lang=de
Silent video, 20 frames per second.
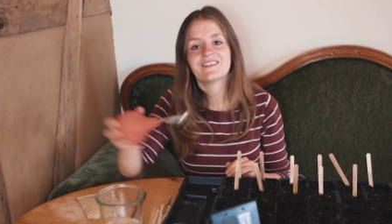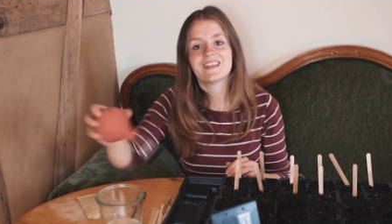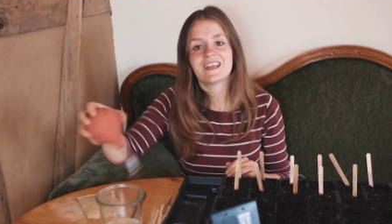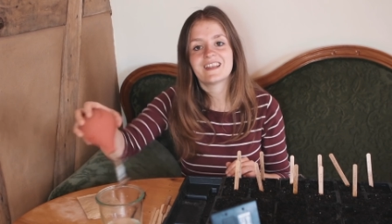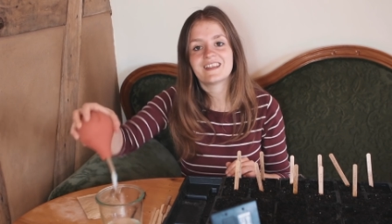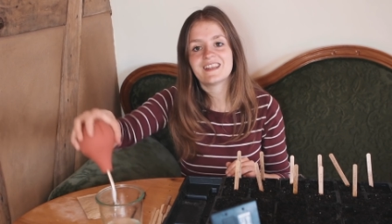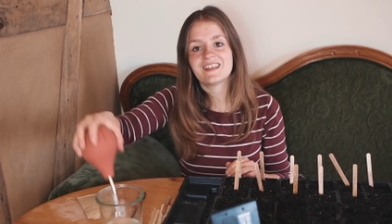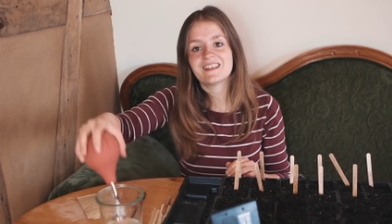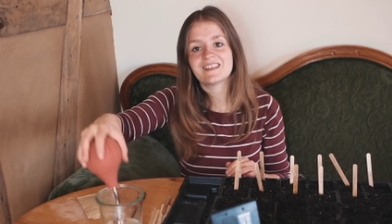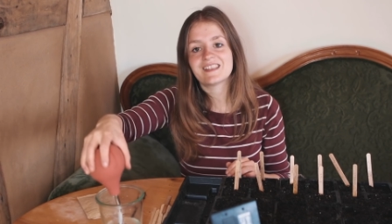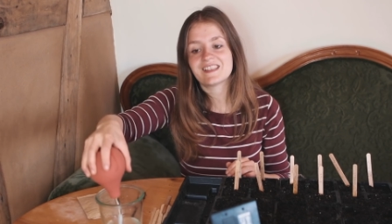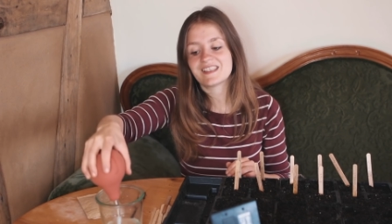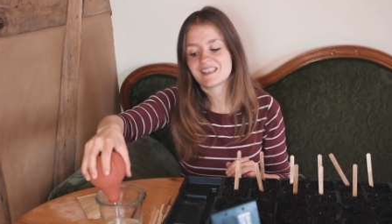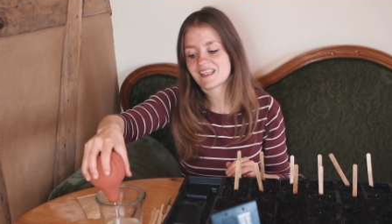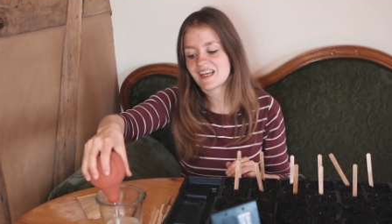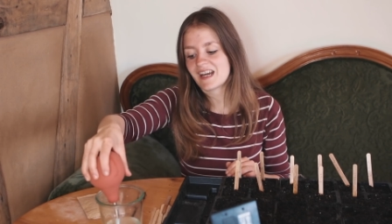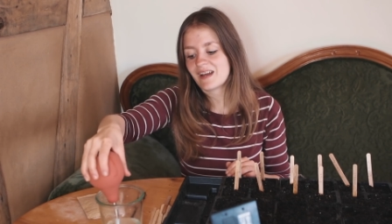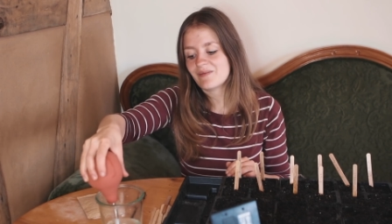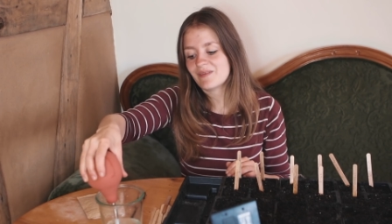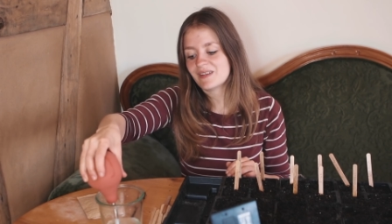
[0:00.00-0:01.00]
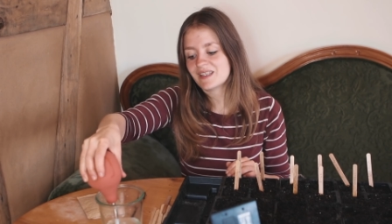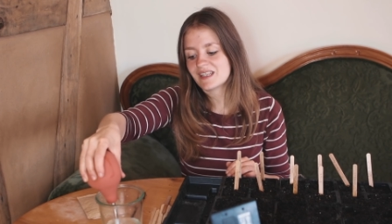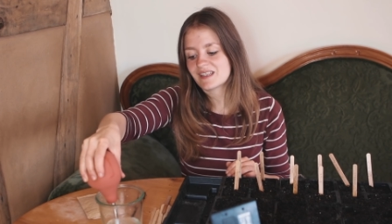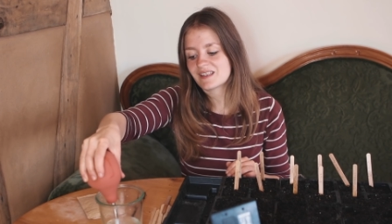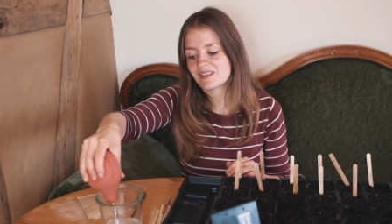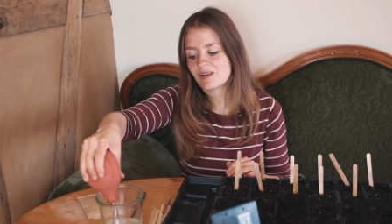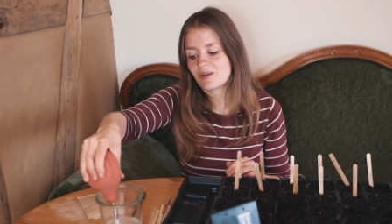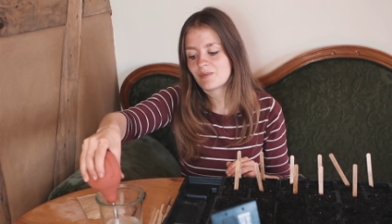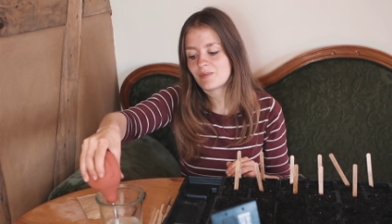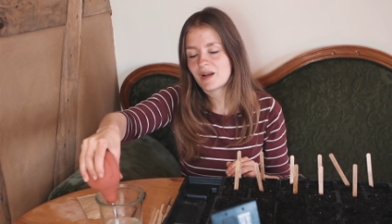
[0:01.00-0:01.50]
Und dann gieße ich damit
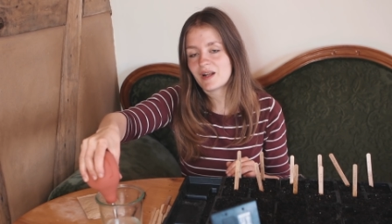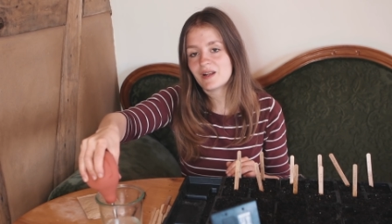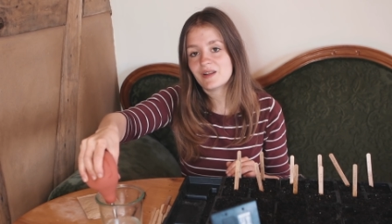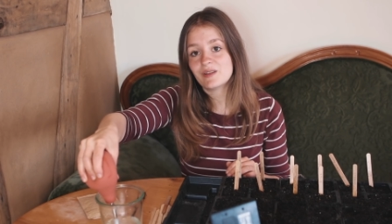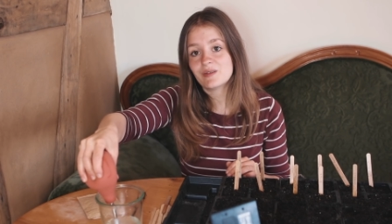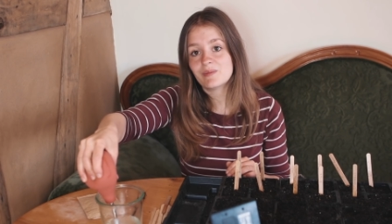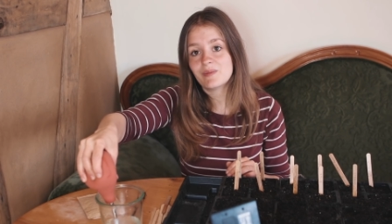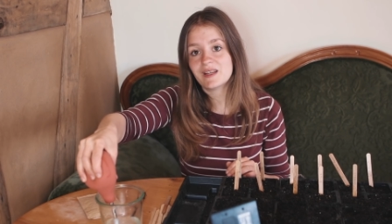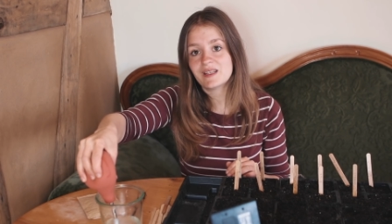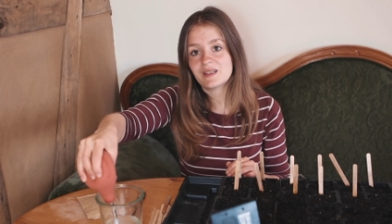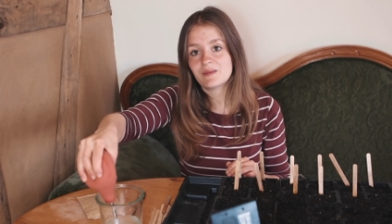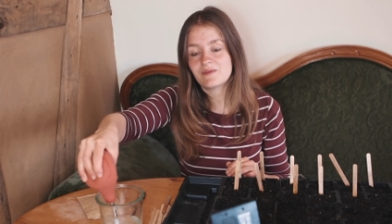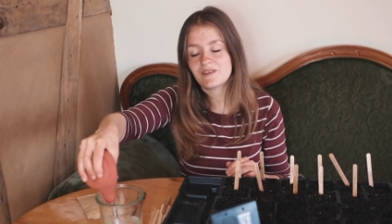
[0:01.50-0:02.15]
jetzt nochmal über die